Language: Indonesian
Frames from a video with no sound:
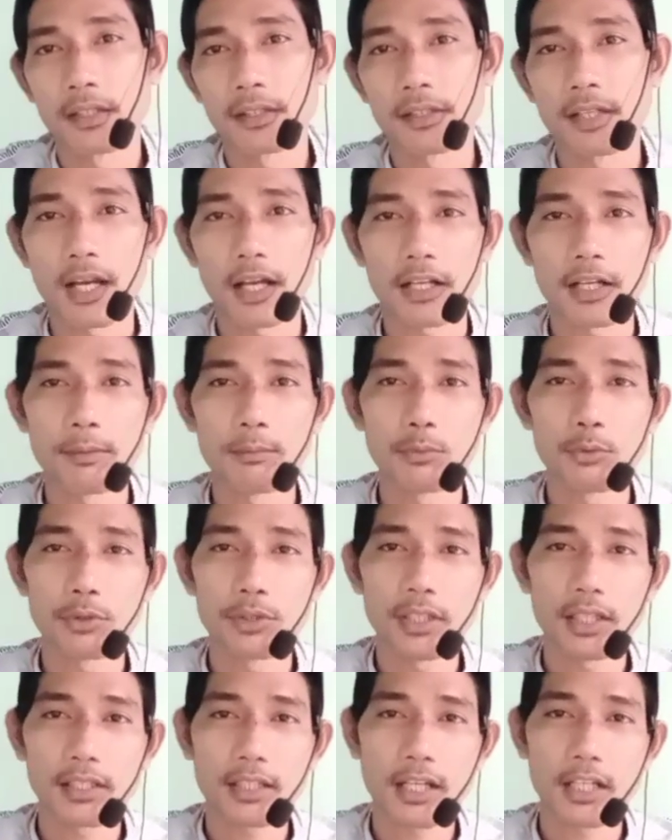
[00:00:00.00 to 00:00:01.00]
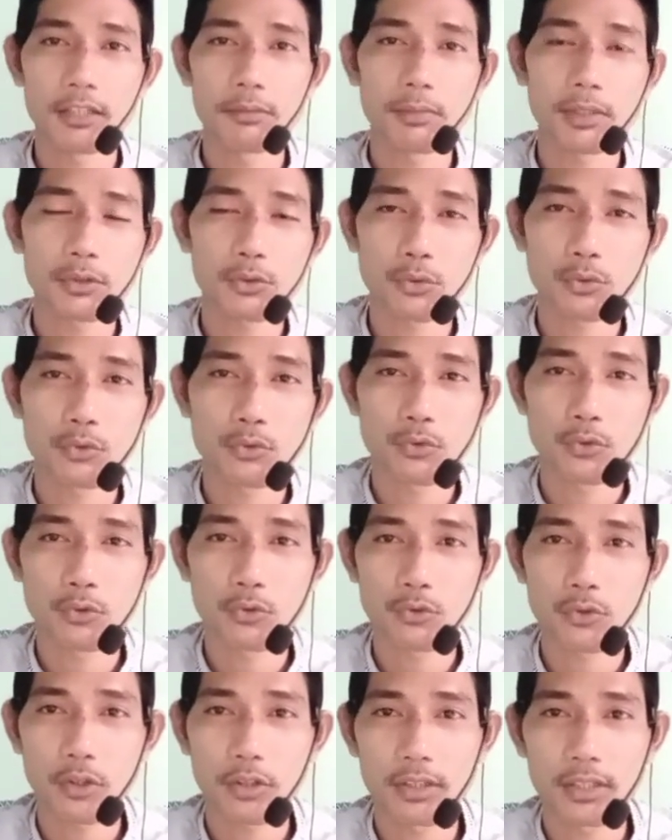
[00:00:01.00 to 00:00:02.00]
nah kemudian kalimat
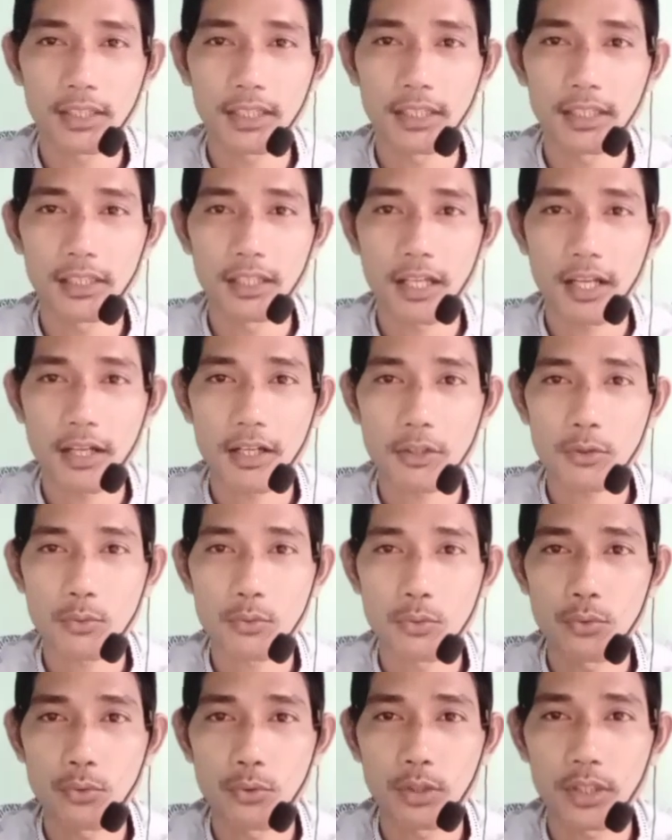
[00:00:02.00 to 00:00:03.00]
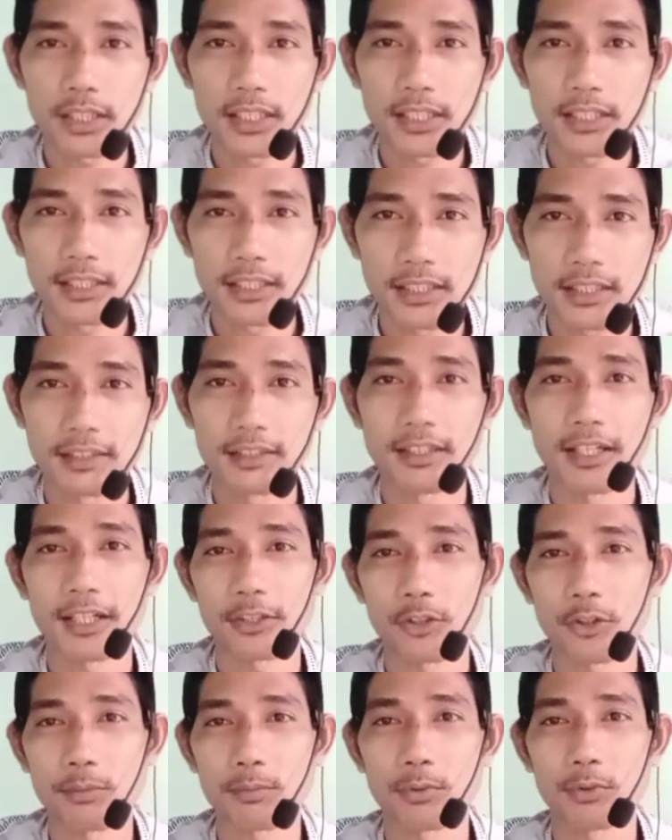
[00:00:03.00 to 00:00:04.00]
khususon ila ruhihi
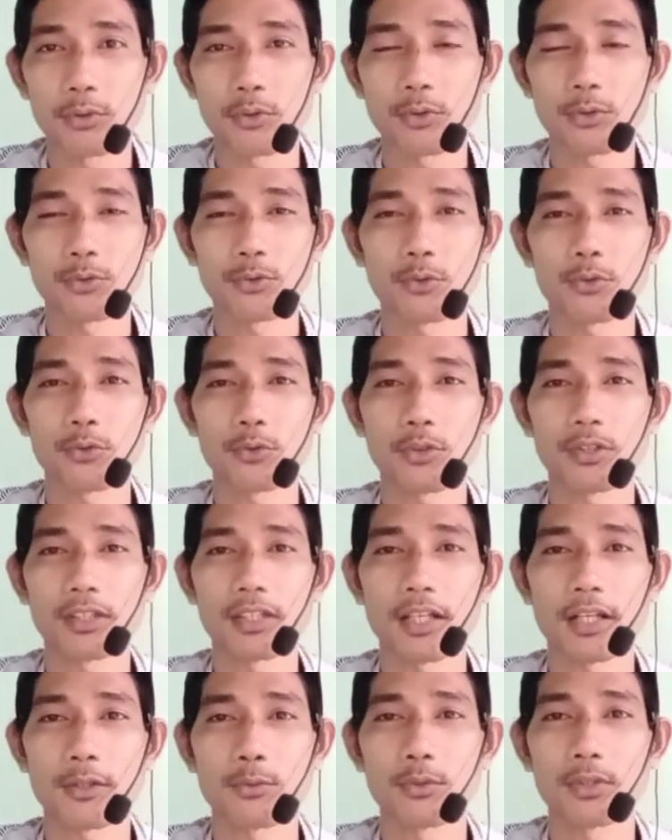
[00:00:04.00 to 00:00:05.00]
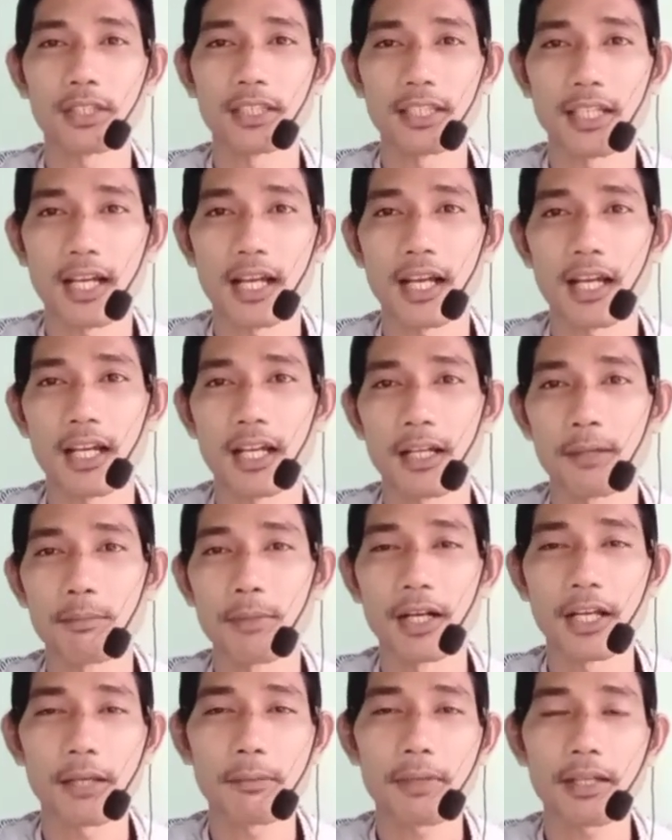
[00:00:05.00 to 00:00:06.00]
ataupun khususon ila ruhiha
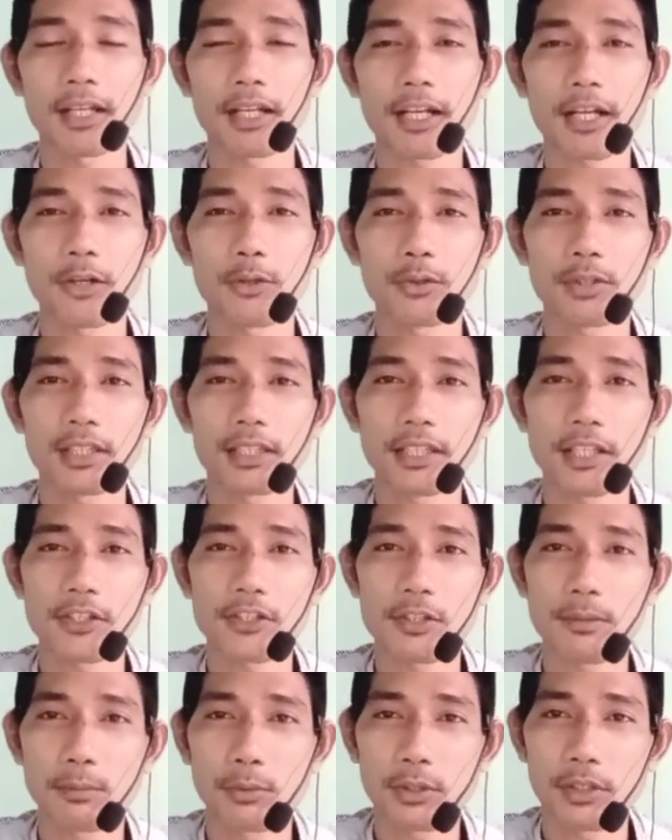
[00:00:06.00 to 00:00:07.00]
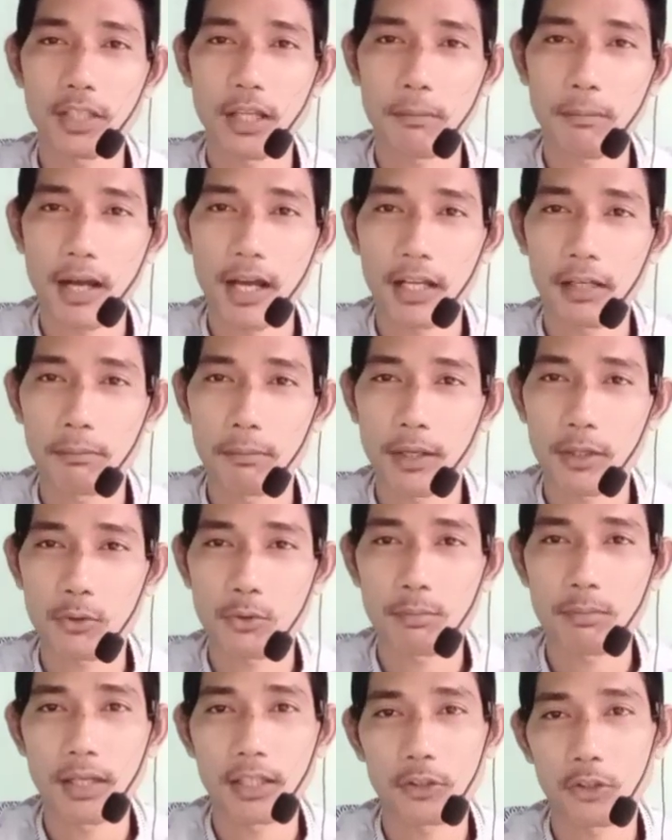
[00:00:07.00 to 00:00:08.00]
bagaimana kalau kita sebut nama
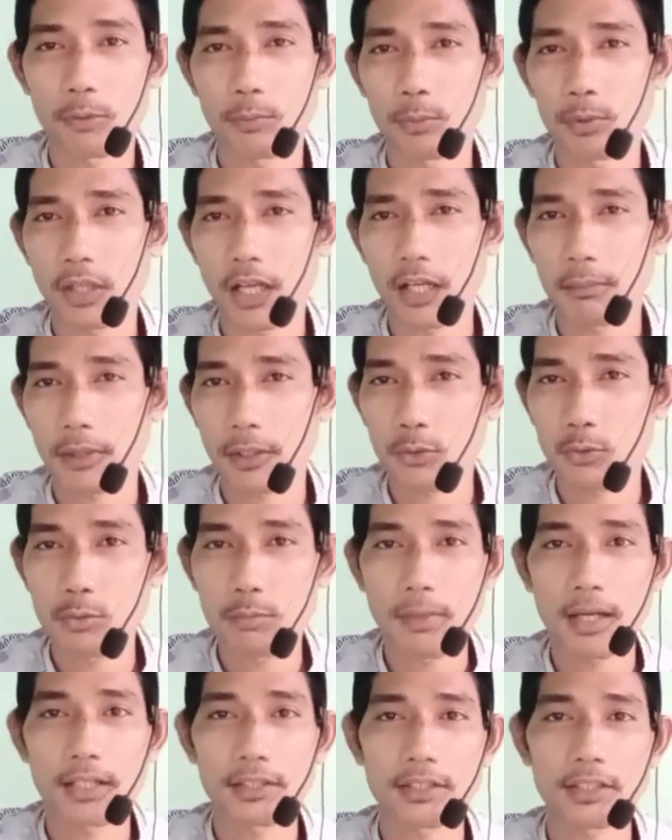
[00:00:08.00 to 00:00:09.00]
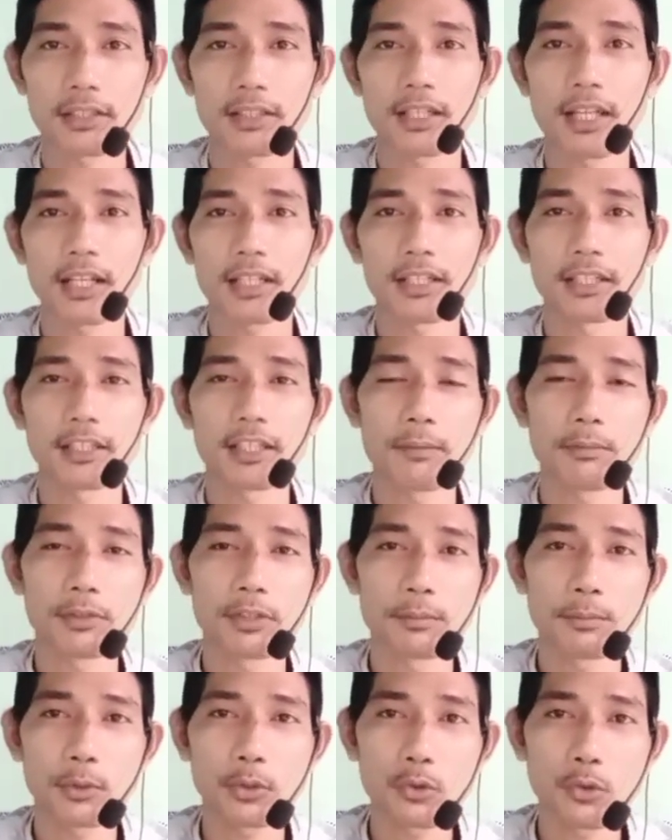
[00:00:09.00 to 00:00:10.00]
almarhum ataupun almarhumah setelah kita
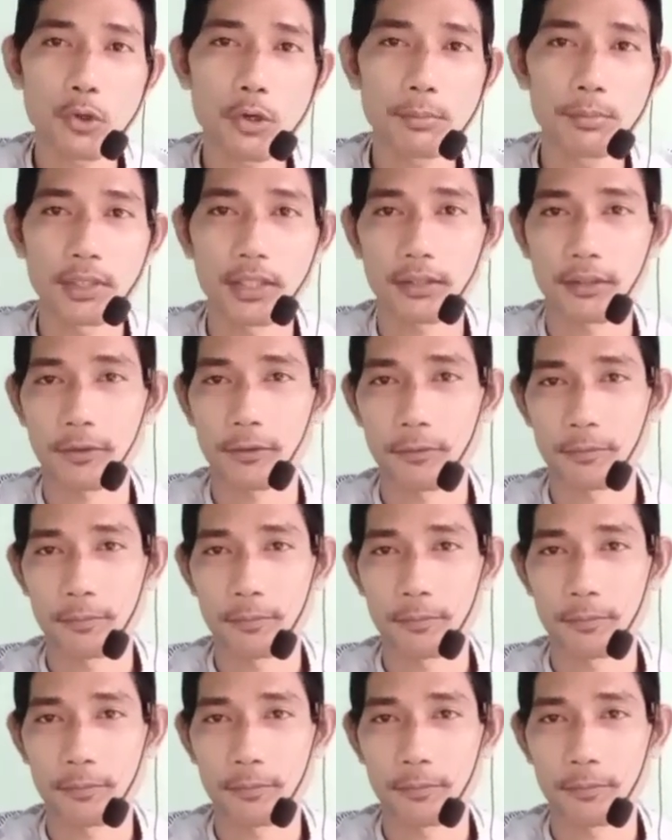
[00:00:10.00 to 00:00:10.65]
menyebut domir